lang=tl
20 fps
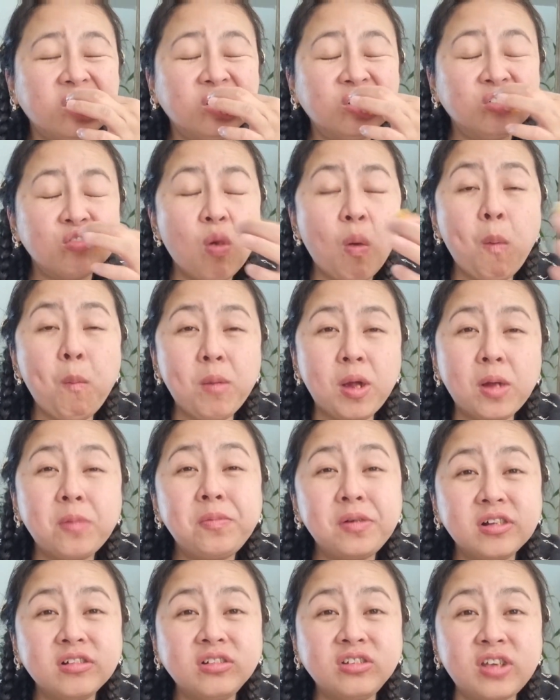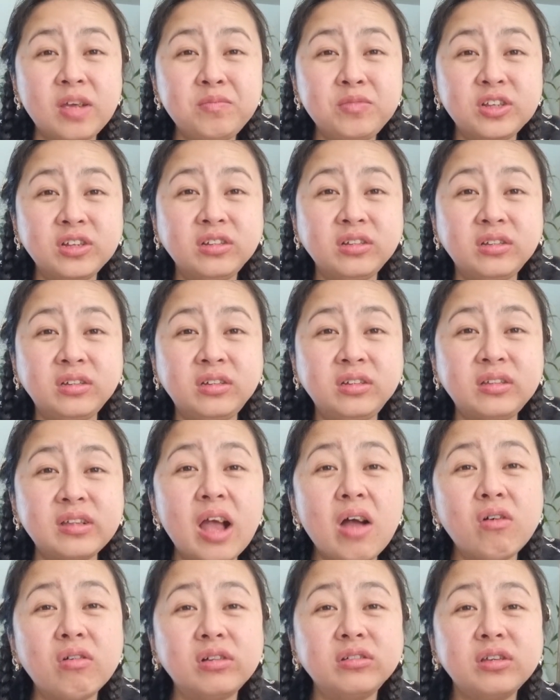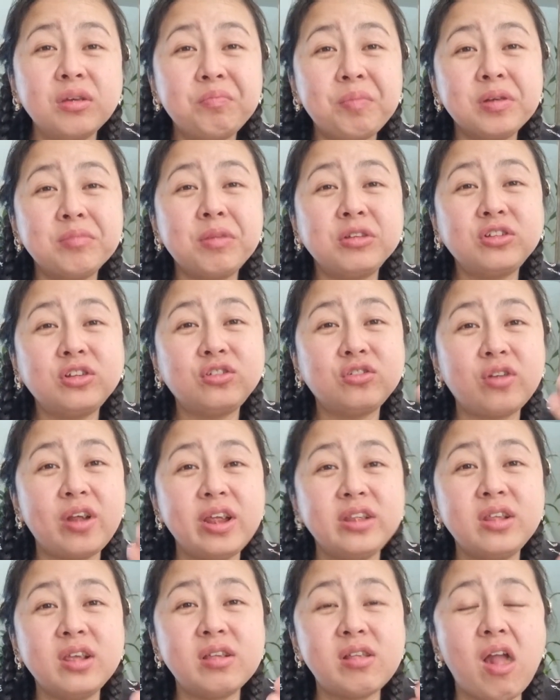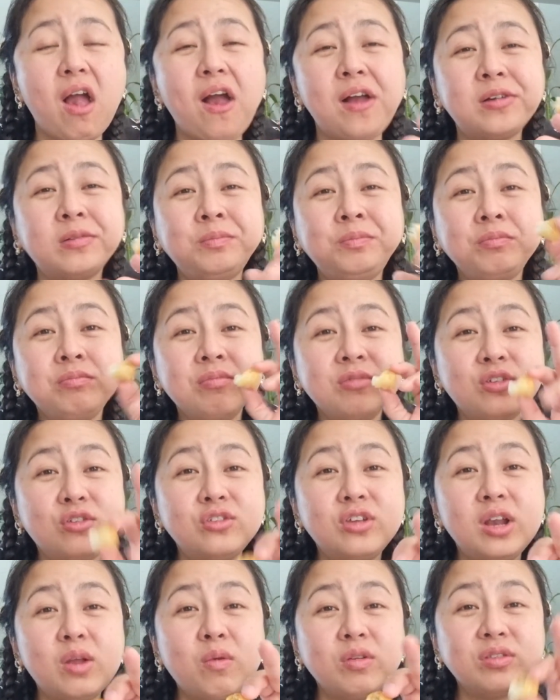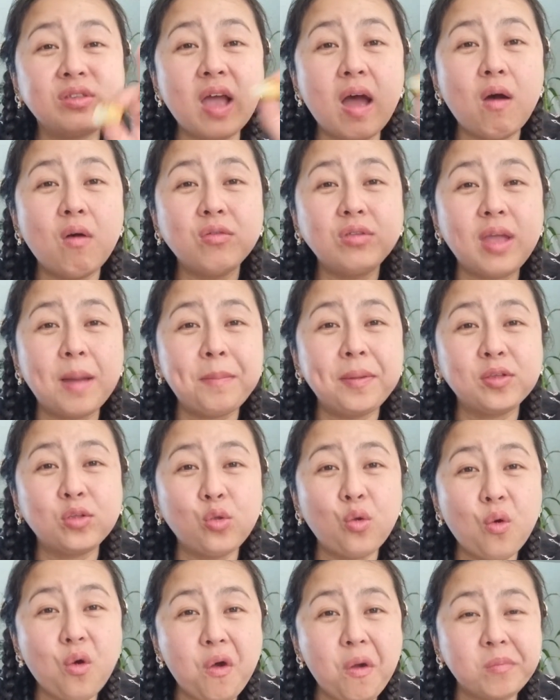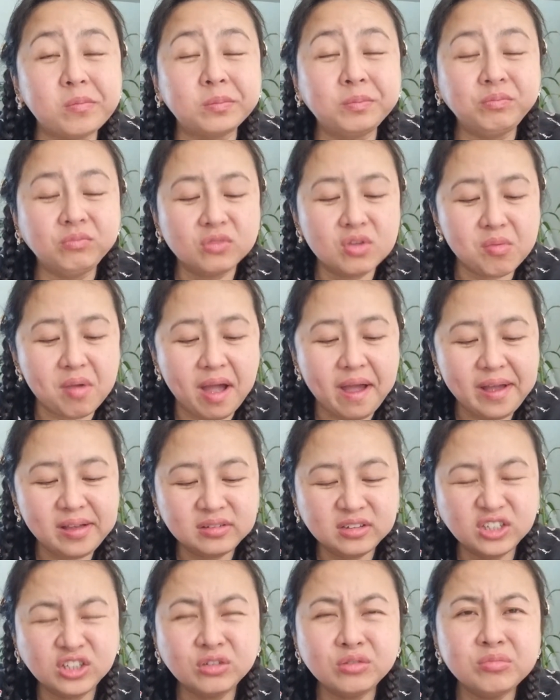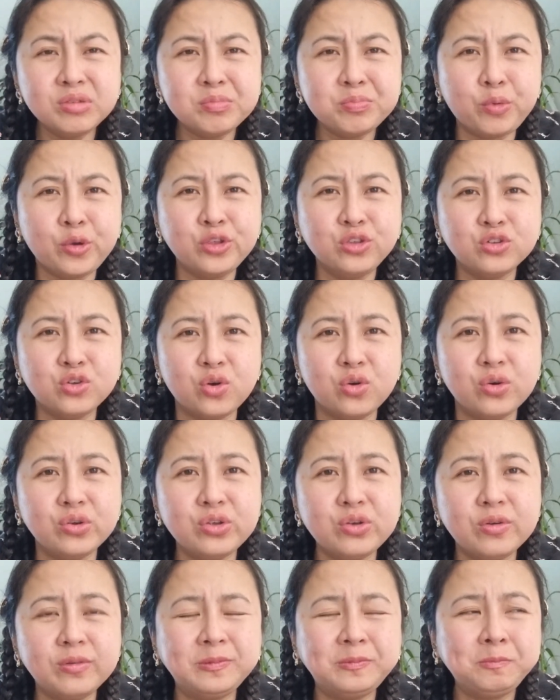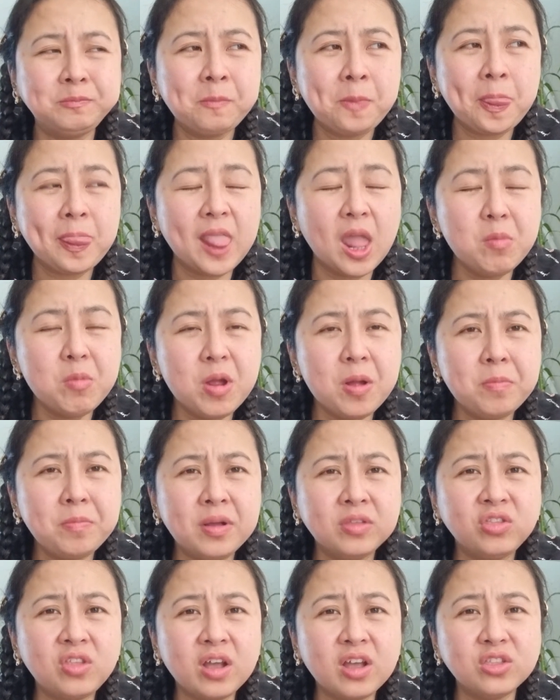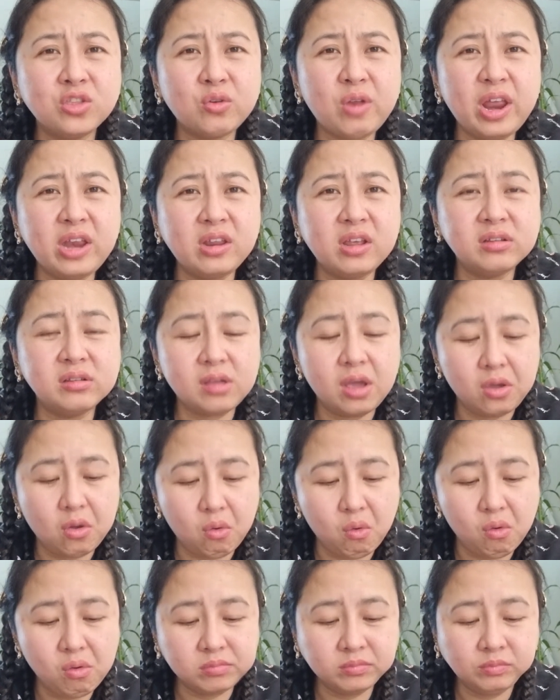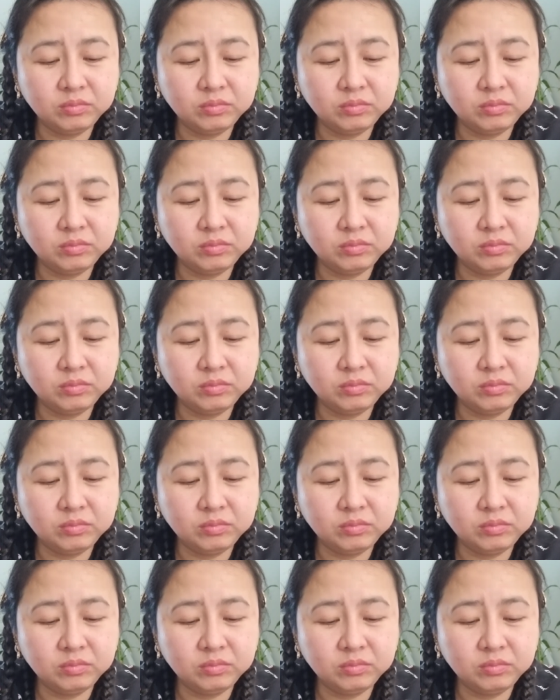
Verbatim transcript: Kung makapag-save na sila ng tao. Kasi pag mag-training ka, so dalawang tao dapat doon. di ba? Kasi may point ko, yung mayroon pang taga-training sa'yo,